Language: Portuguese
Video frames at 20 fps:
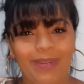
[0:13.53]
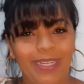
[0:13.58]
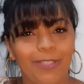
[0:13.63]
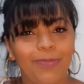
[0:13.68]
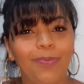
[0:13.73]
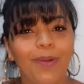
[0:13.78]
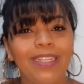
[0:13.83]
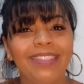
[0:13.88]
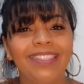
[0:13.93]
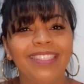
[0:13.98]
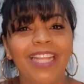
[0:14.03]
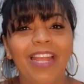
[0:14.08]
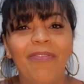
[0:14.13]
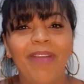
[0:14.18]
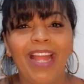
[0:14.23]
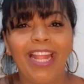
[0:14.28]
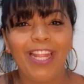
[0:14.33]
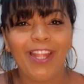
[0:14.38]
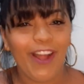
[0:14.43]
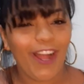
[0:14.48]
mas pode ser
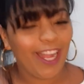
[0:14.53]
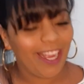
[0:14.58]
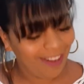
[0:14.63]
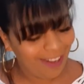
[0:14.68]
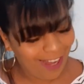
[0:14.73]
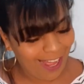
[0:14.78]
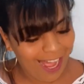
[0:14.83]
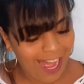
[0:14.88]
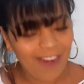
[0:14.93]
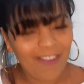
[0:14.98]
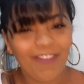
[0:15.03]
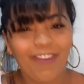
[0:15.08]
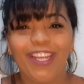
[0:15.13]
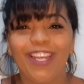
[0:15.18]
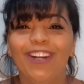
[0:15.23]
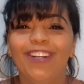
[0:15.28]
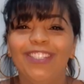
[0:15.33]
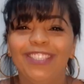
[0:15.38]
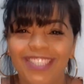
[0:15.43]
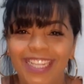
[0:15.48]
melhor, claro,
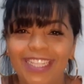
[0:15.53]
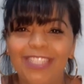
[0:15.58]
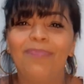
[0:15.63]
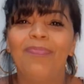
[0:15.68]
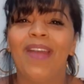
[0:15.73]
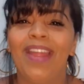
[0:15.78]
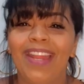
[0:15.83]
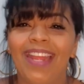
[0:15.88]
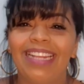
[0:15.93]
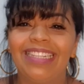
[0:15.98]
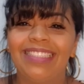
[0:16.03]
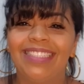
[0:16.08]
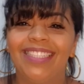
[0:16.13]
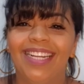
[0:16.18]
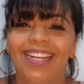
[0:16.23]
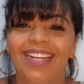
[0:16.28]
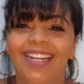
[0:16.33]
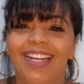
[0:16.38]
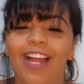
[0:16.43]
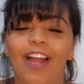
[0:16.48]
porque hoje tem experiência.
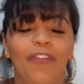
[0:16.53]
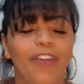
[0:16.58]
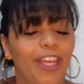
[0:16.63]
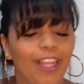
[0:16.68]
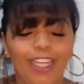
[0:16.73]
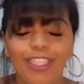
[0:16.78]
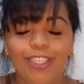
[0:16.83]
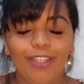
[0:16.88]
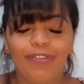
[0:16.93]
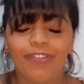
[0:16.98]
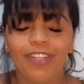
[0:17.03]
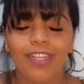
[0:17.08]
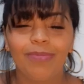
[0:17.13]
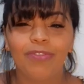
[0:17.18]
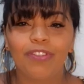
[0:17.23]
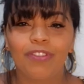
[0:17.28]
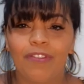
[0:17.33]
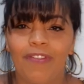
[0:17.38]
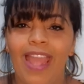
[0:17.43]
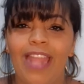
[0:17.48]
Porque nós não
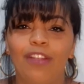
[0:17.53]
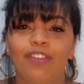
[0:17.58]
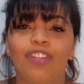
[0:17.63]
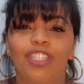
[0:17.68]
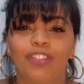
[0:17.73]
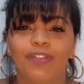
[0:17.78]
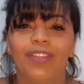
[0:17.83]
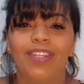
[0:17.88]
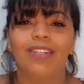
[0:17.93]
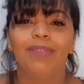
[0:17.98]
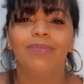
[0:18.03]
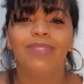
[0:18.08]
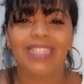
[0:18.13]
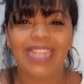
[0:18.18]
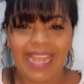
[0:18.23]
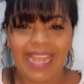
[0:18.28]
ficamos velhos, nós ficamos